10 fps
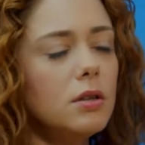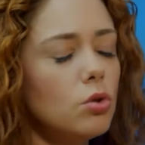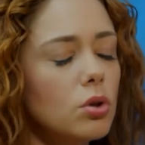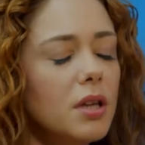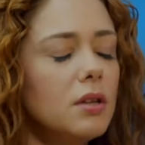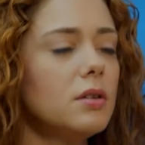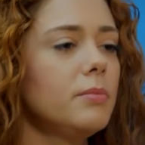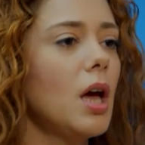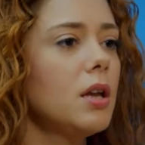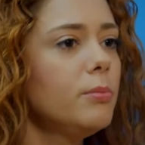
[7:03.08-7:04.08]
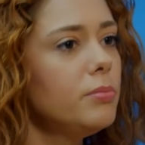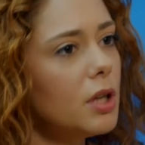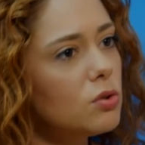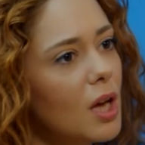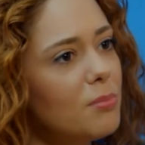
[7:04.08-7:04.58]
सोनिया जी मैं
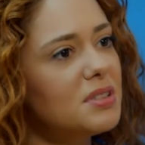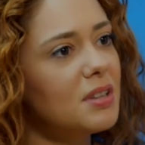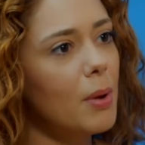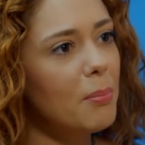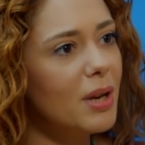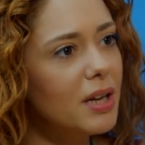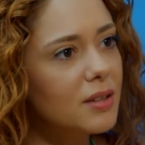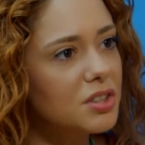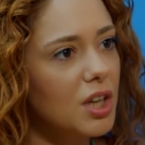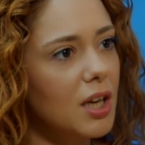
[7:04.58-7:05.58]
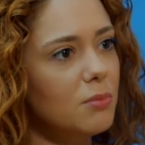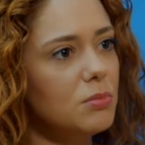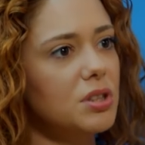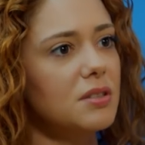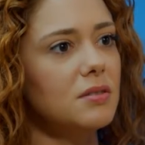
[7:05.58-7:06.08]
सुबह भी तो आपको अपने साथ लेकर
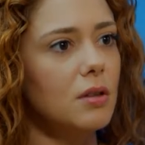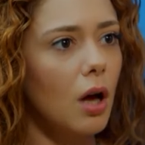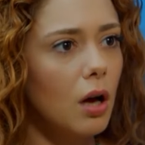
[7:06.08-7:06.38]
गई थी